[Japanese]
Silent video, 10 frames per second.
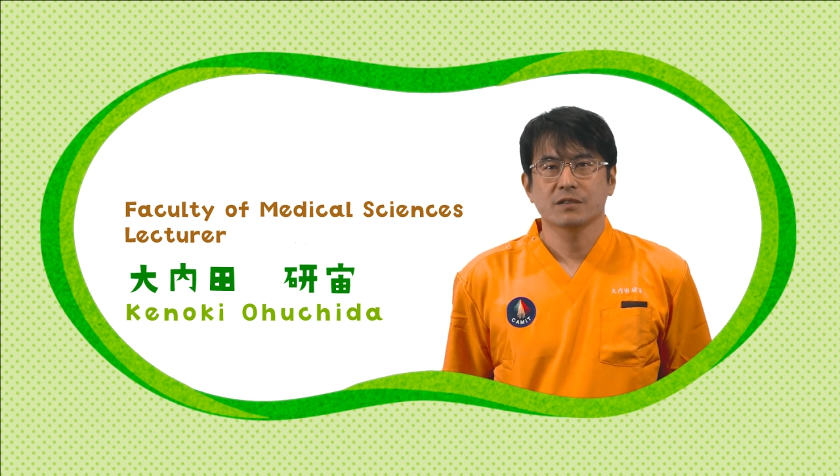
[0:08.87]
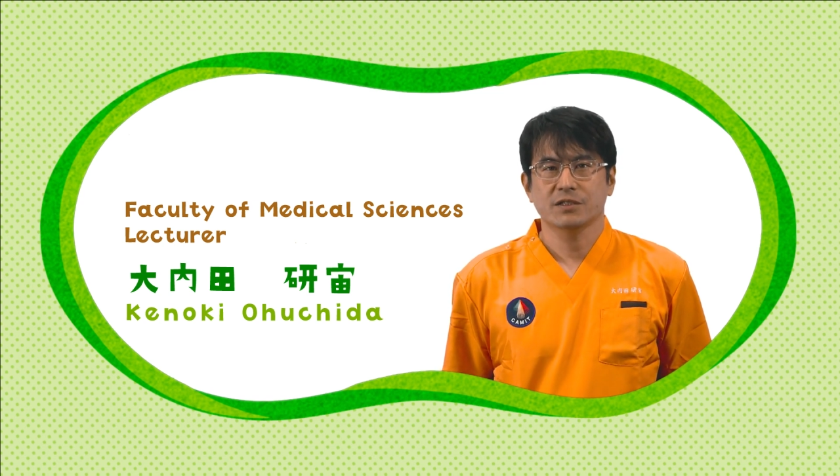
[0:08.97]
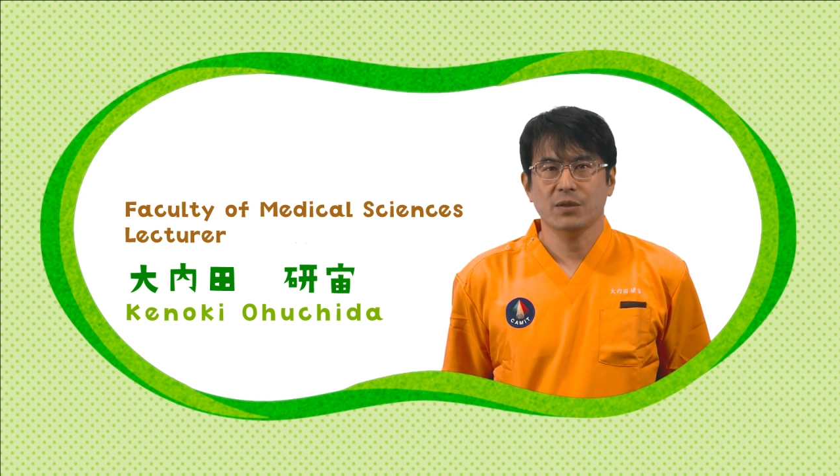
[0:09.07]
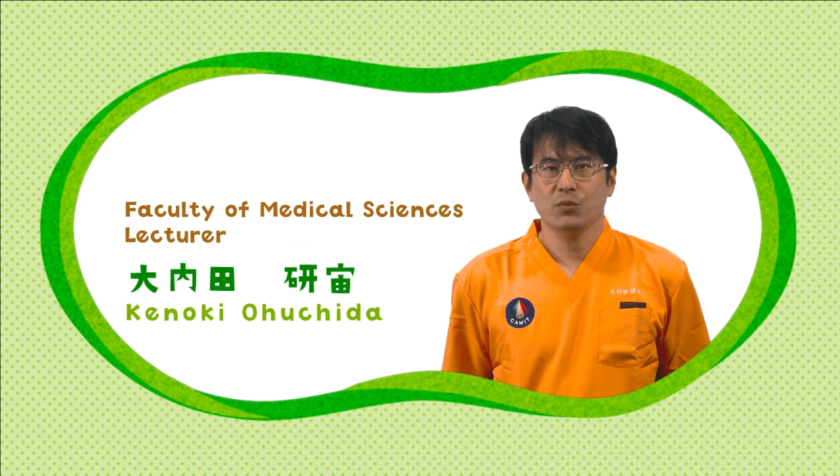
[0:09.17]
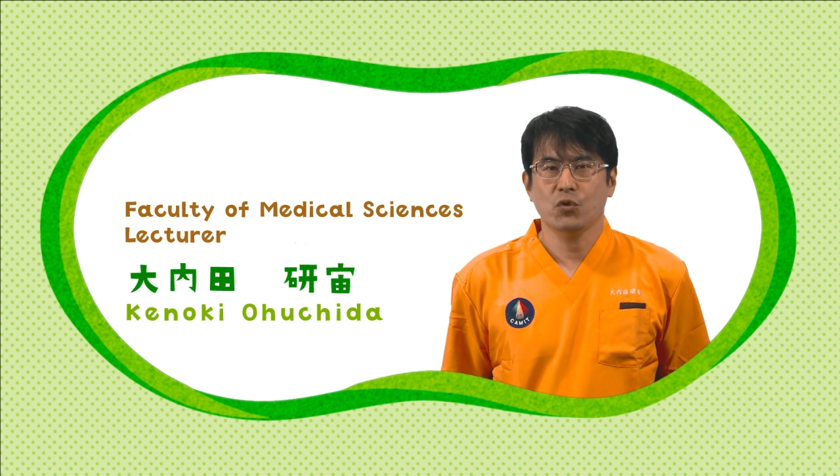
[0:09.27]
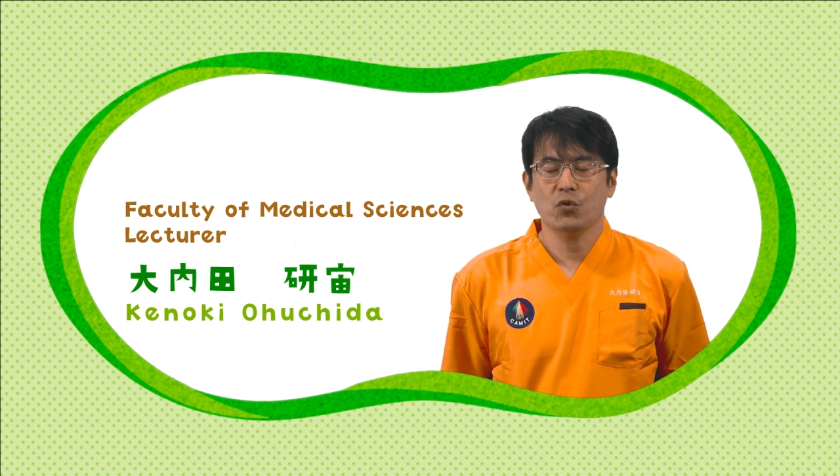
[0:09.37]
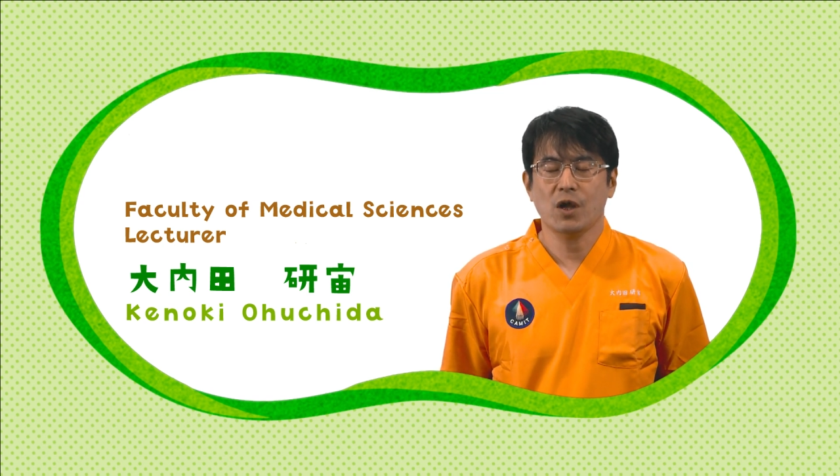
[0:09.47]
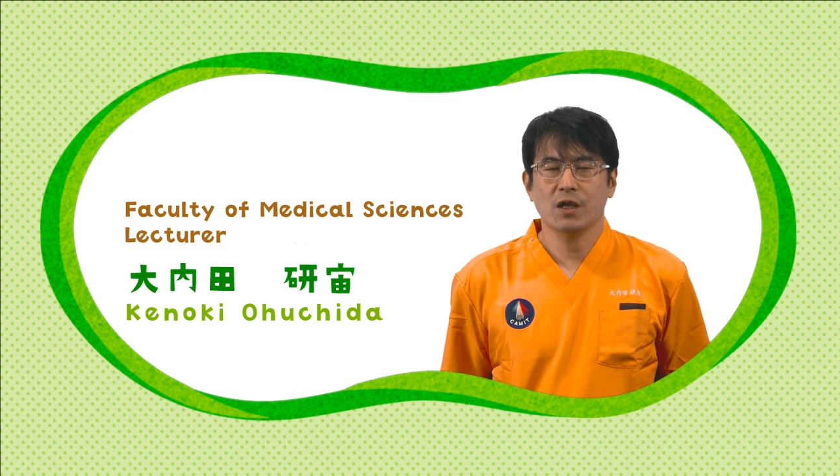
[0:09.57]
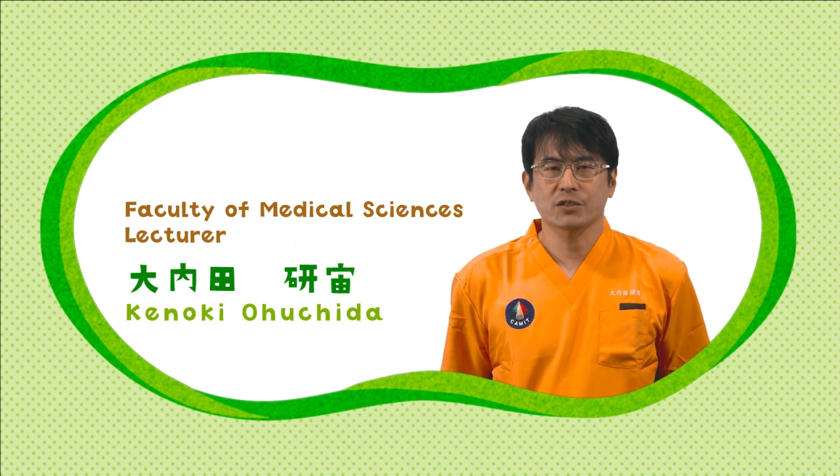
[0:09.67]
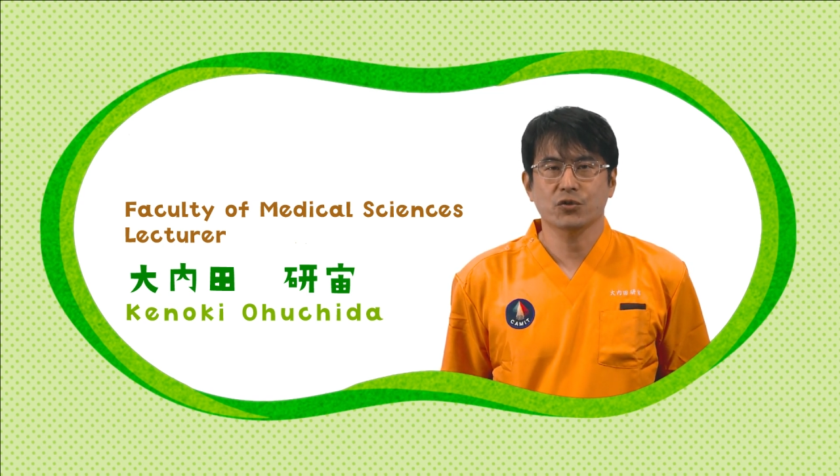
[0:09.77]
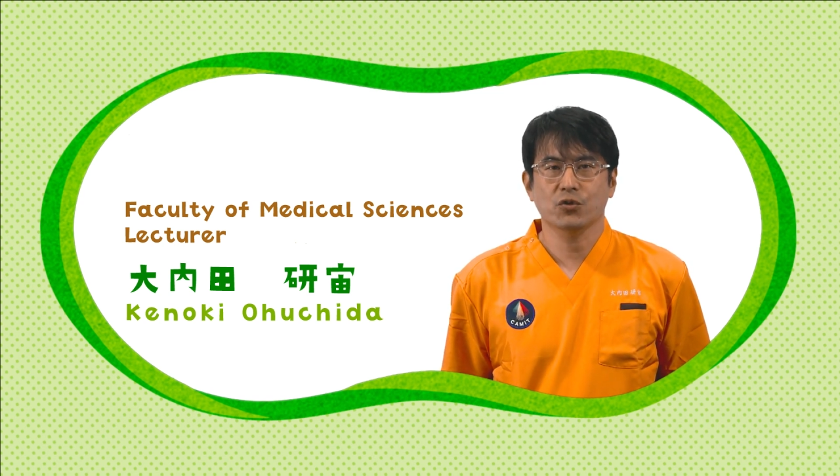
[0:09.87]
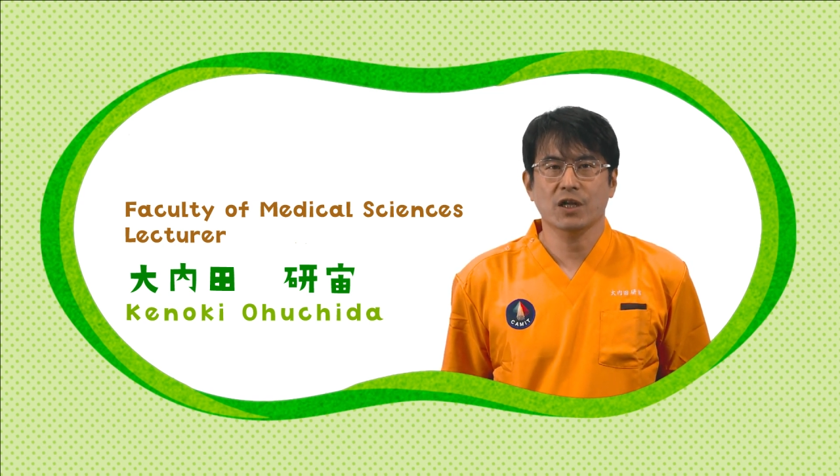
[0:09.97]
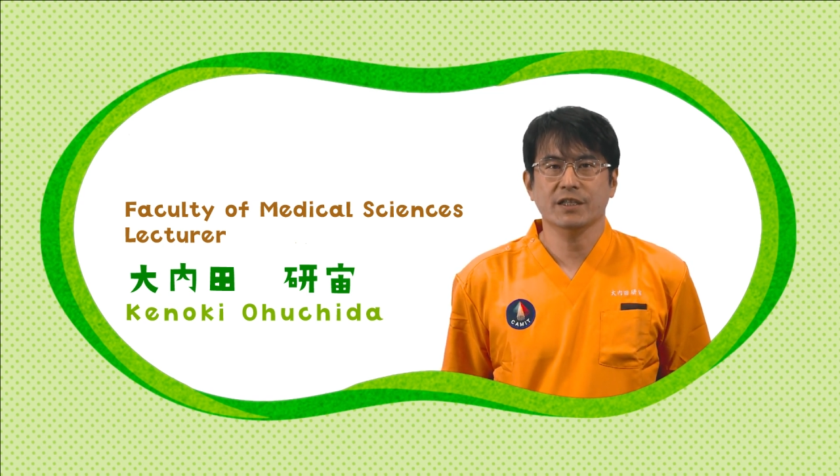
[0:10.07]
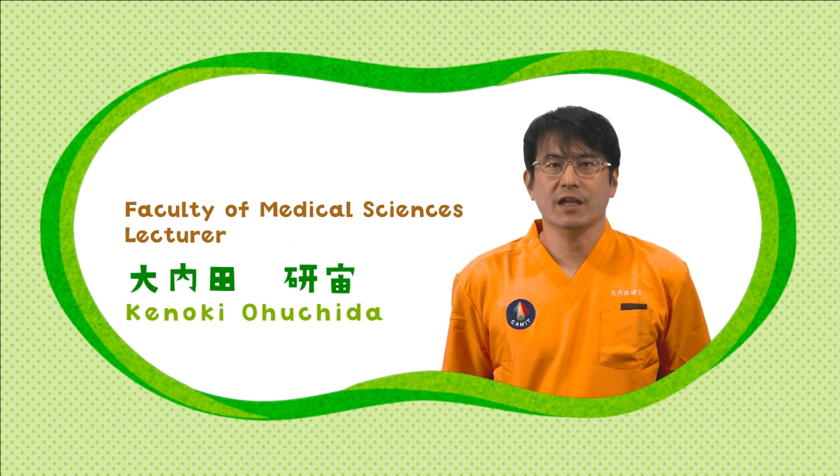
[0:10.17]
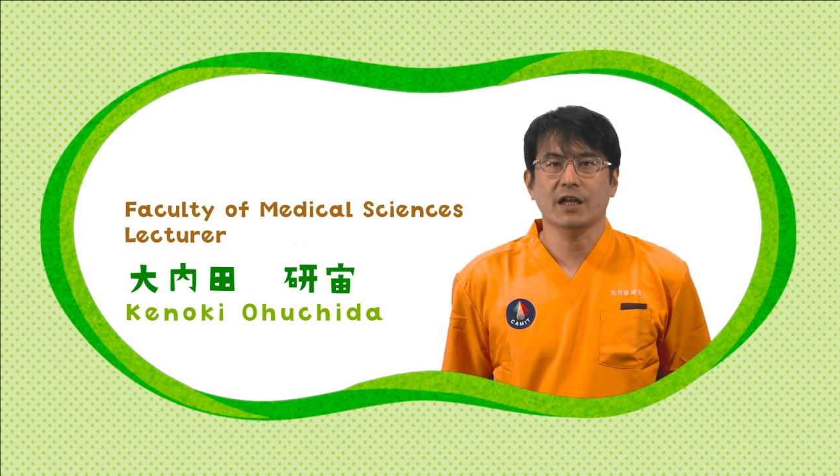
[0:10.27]
専門は消
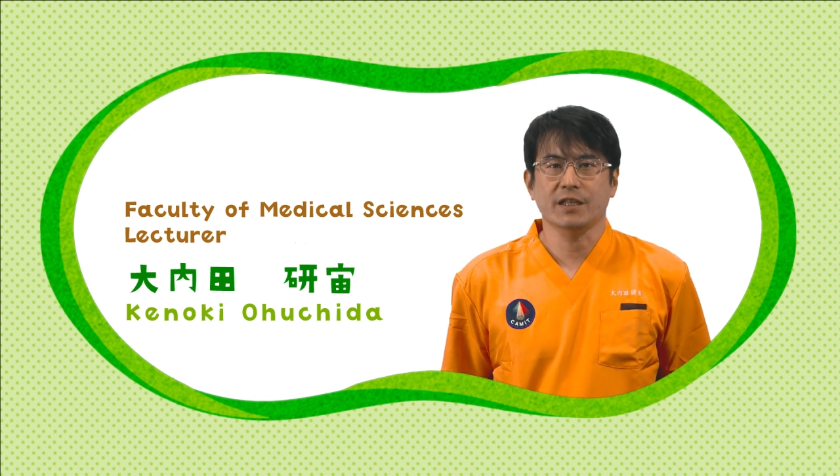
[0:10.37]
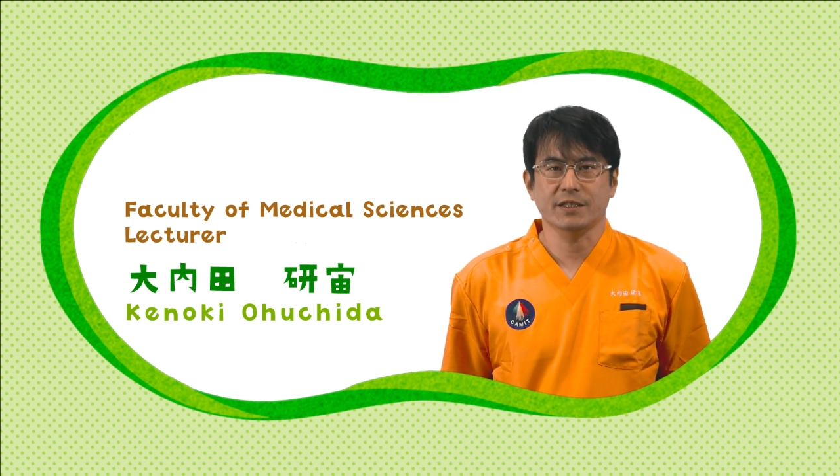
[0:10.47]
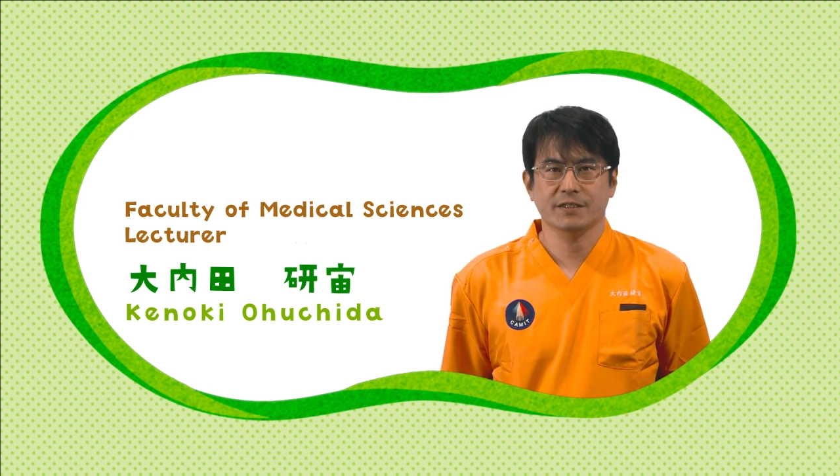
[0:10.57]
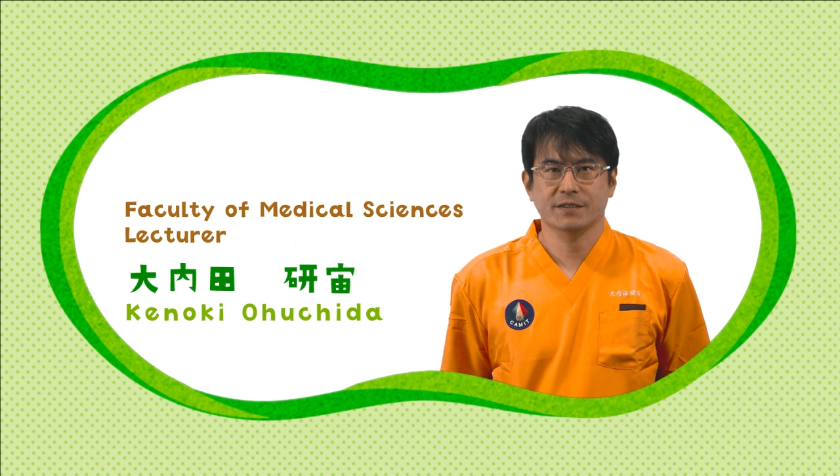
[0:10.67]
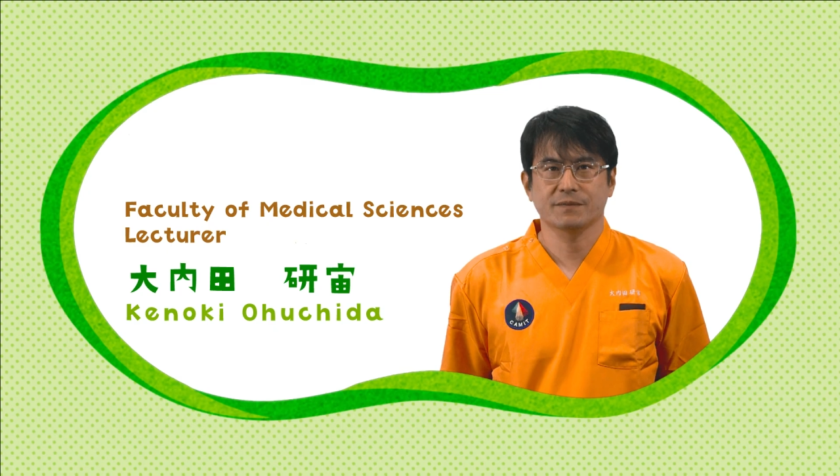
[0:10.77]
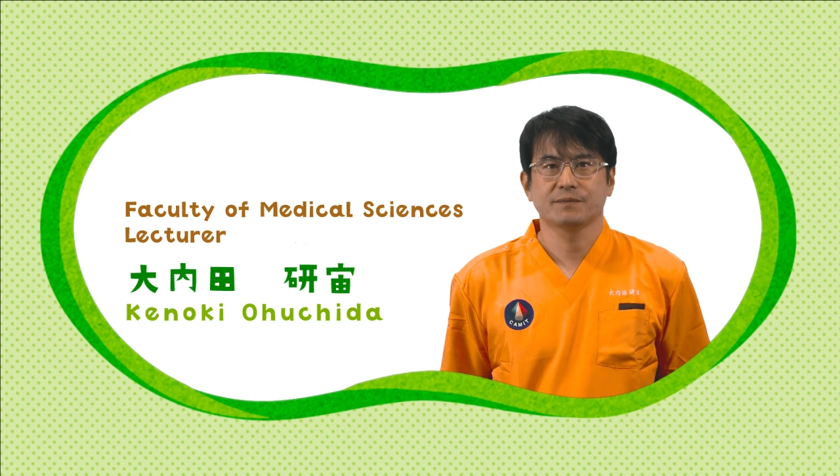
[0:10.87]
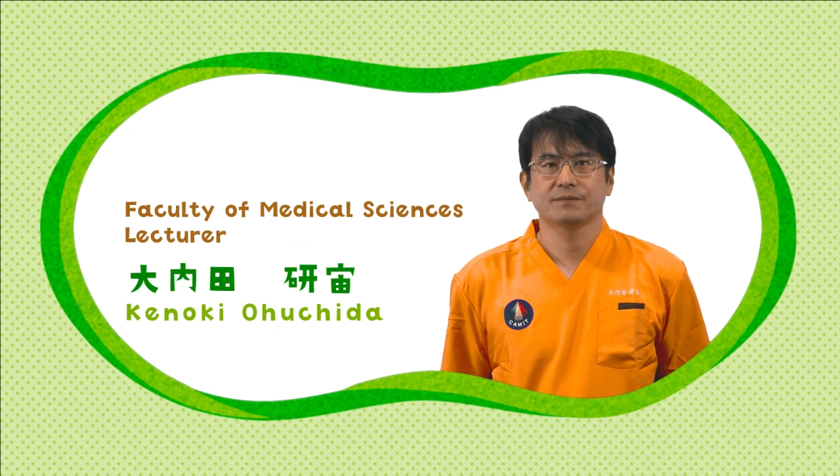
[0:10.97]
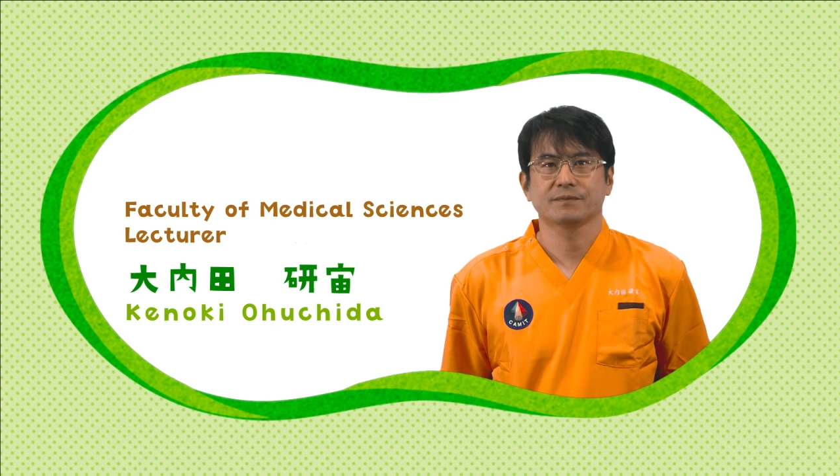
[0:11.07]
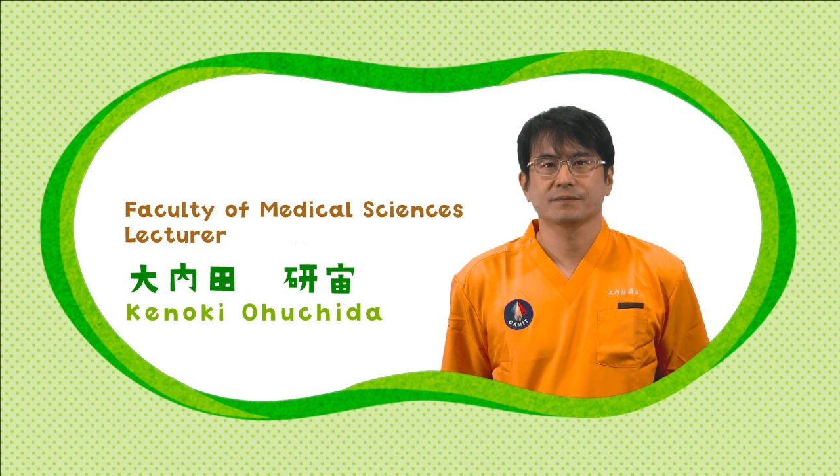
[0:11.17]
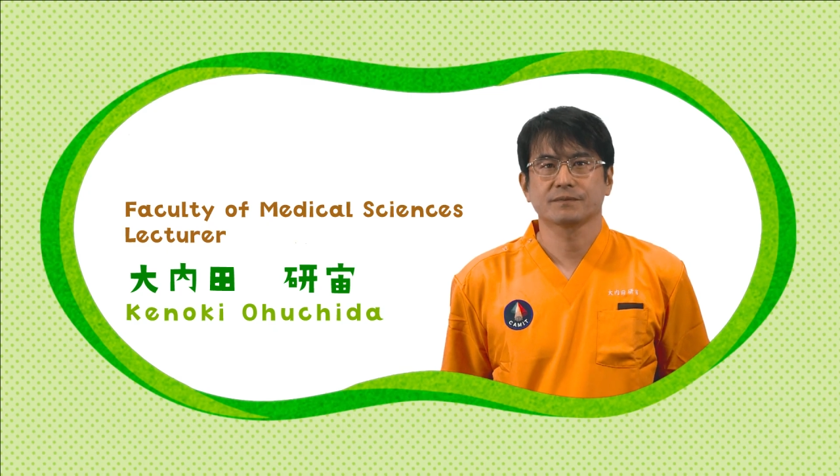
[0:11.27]
化器外科です